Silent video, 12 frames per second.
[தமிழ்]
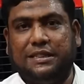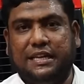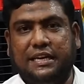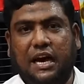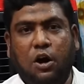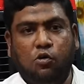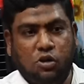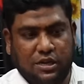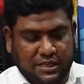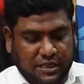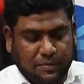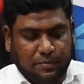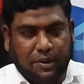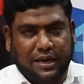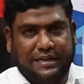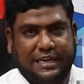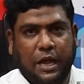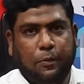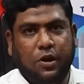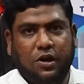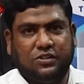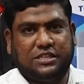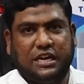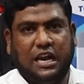பார்த்தீங்கன்னா உங்களுக்கு இந்த மாதிரி
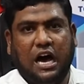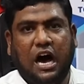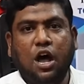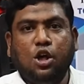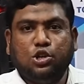டேபிளில் வச்சுக்கலாம்